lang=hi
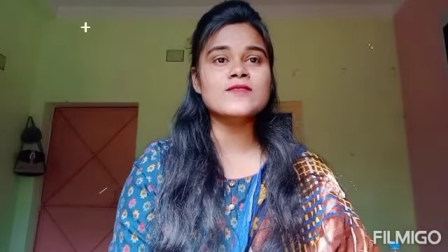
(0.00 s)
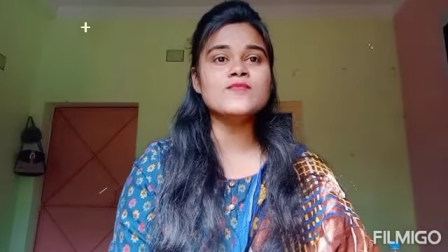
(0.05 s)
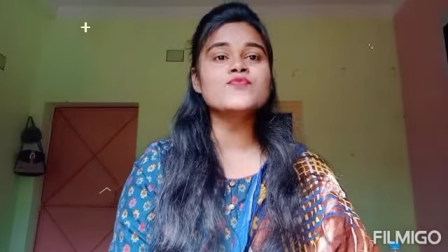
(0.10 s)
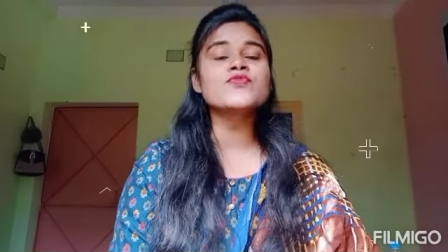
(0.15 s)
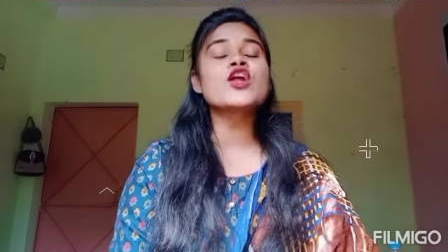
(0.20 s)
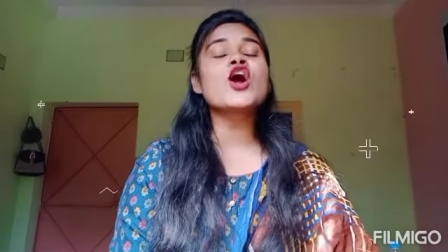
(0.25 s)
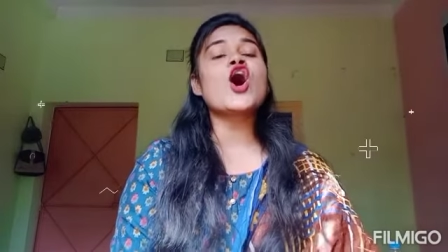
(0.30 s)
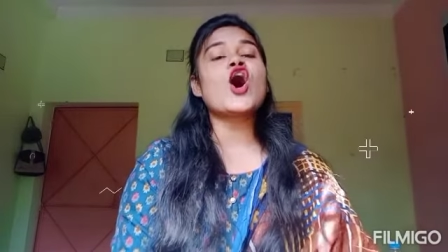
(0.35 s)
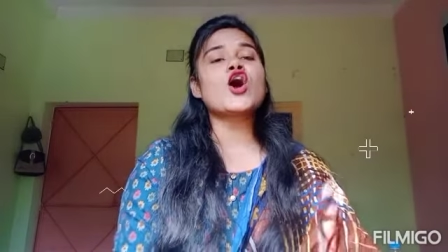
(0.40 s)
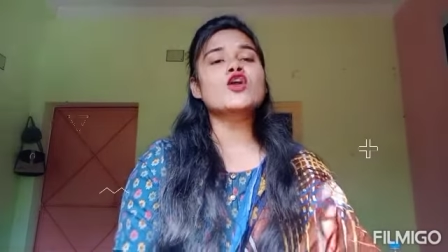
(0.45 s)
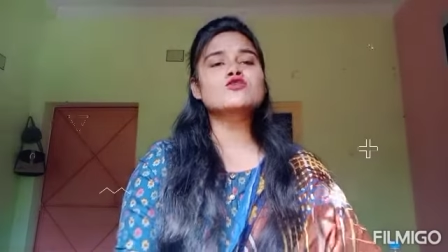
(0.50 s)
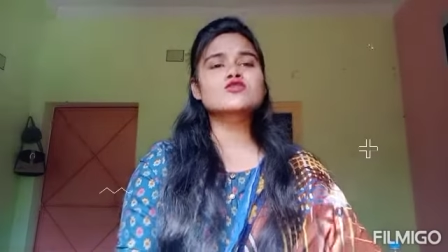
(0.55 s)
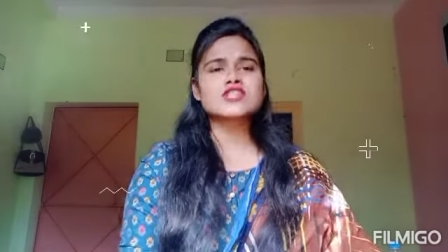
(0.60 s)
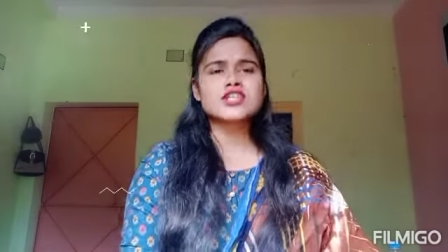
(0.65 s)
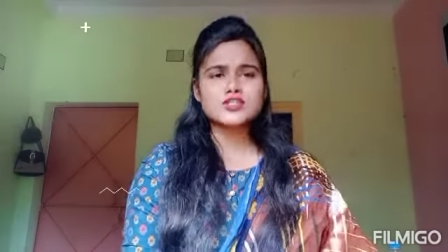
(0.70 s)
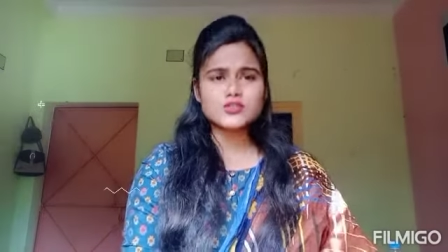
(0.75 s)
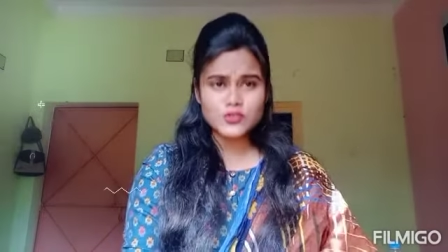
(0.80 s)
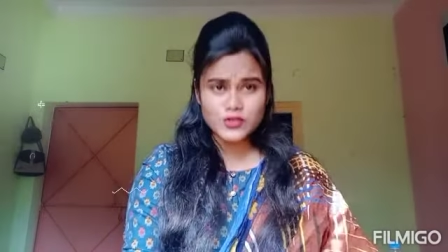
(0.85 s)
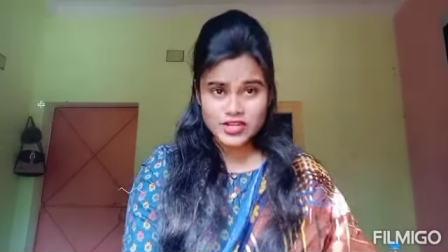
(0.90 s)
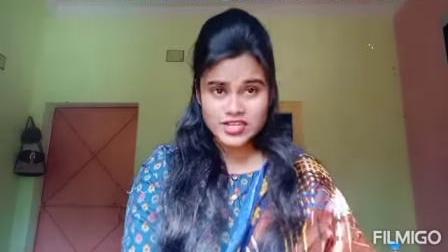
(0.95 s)
और उसका
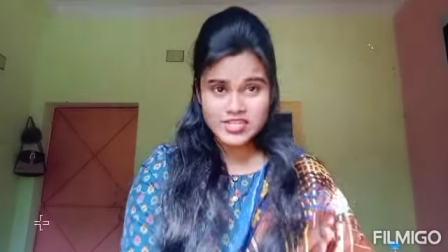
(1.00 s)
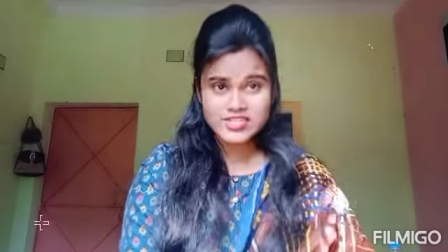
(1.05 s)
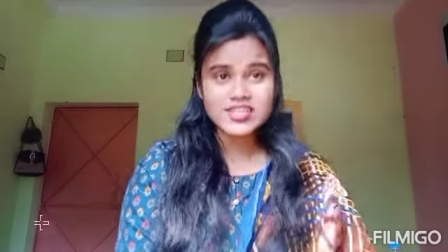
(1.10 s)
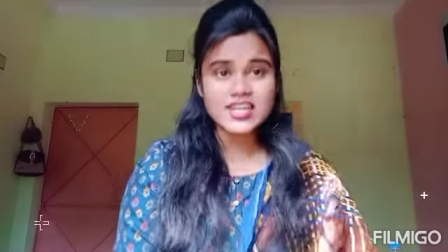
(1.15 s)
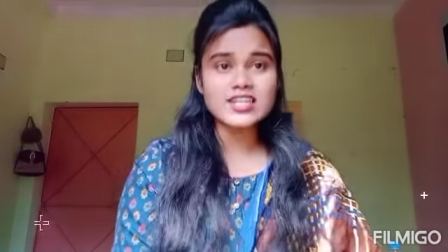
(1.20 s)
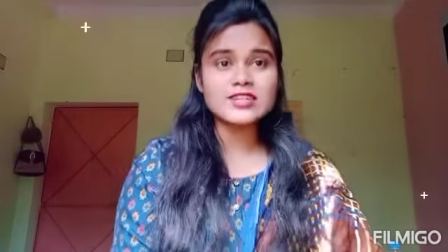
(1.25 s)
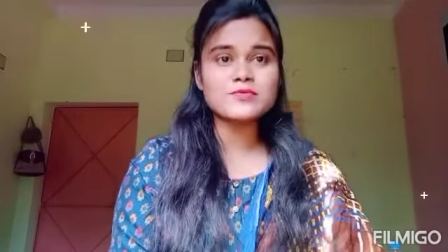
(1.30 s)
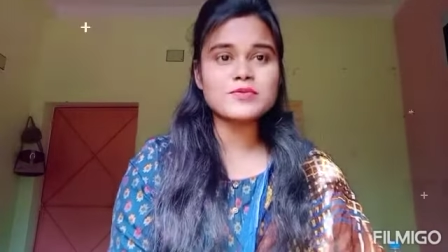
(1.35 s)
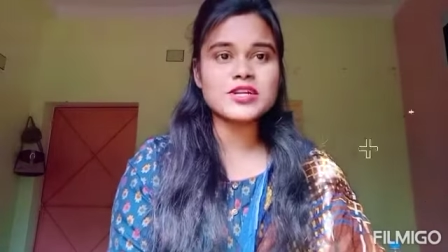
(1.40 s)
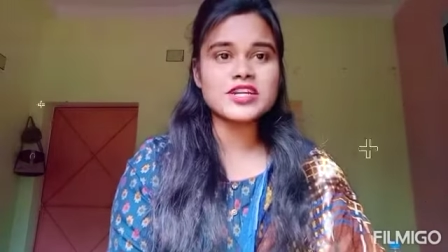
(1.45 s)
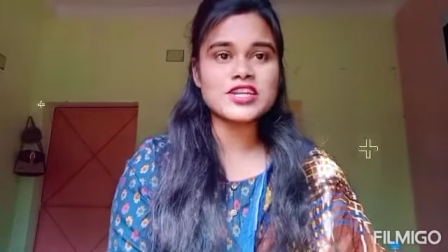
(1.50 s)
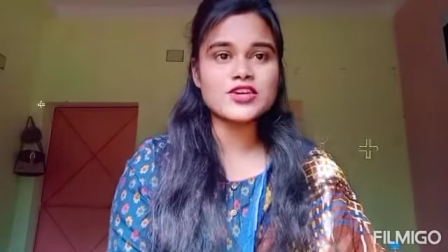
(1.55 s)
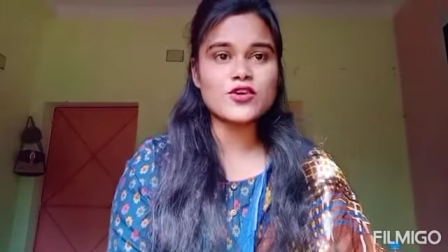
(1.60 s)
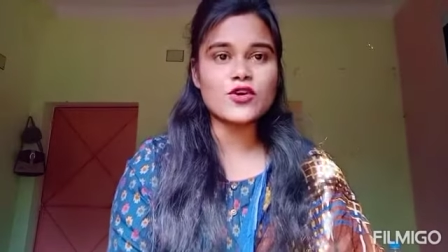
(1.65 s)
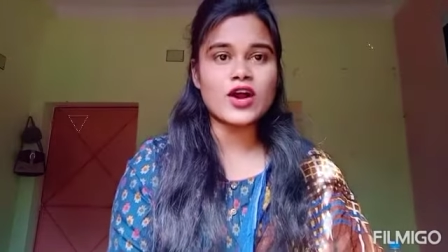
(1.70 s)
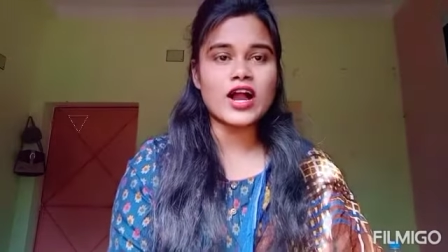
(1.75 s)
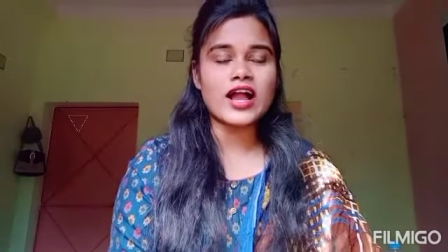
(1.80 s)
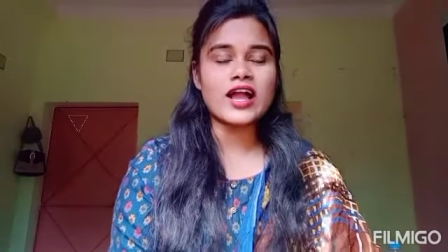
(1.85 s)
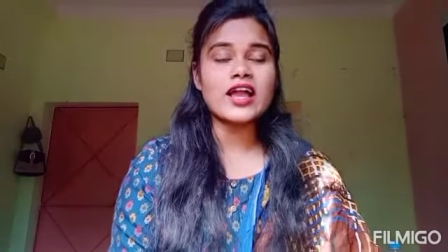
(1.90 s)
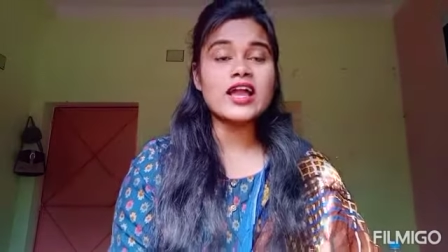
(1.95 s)
जो रिजल्ट वीडियो
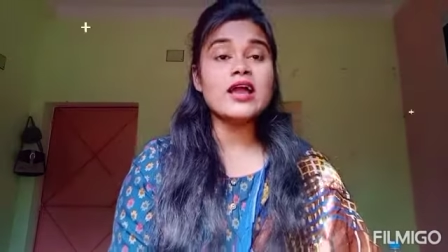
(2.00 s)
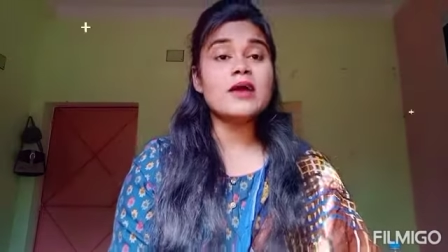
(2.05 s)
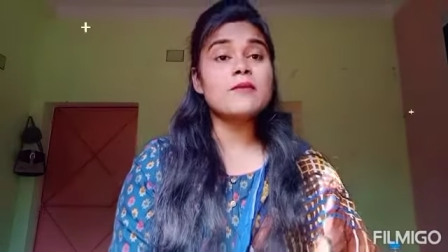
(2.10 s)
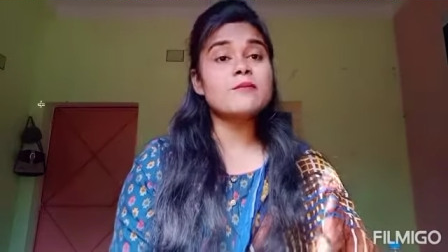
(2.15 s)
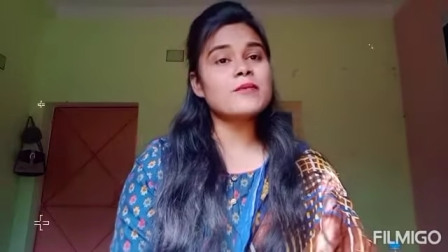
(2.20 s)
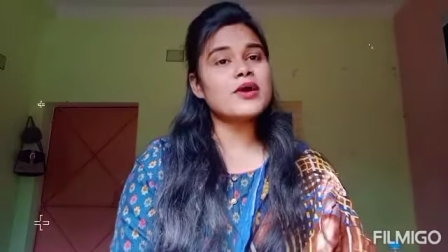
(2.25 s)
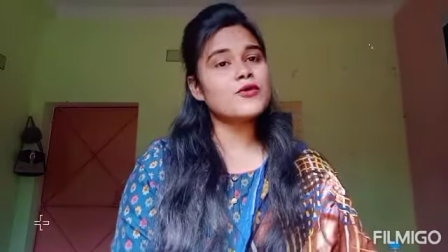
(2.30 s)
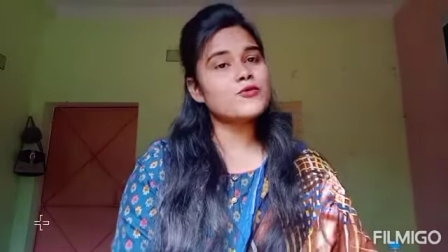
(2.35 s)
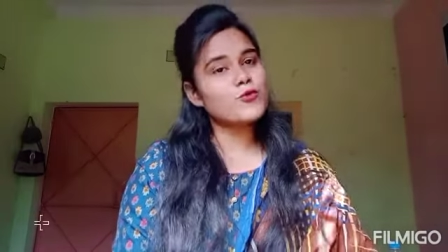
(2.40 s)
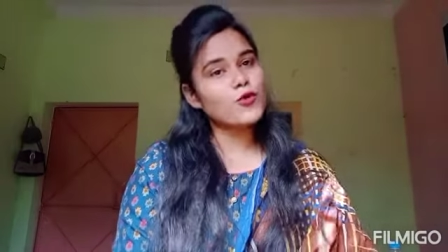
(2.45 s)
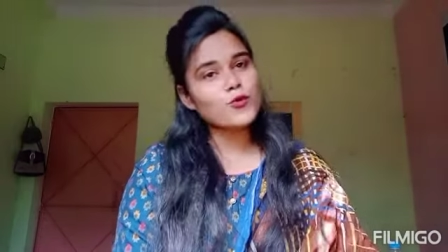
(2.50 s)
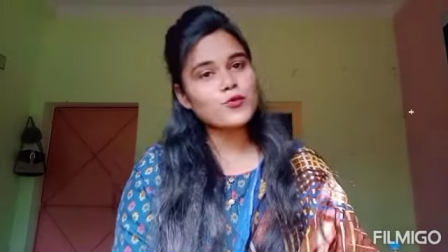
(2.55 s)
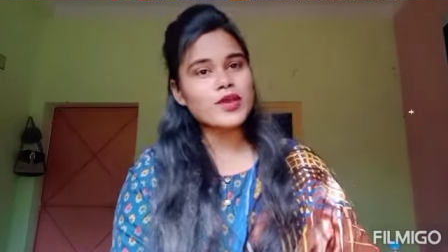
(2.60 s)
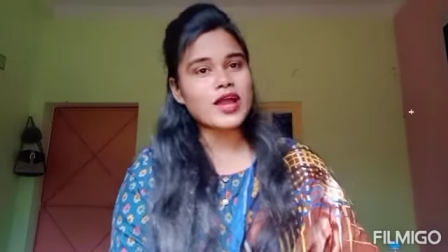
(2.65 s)
है मैं वो भी